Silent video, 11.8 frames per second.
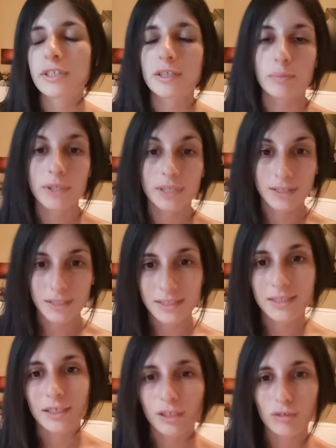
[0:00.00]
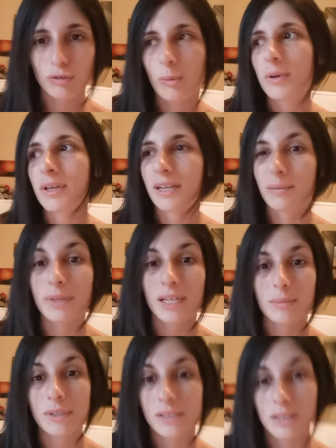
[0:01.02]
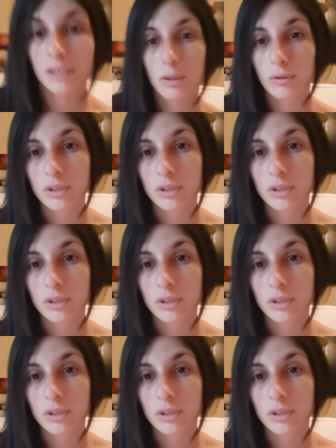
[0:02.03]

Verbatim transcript: riprendersi anche dopo perché è una bella ammazzata,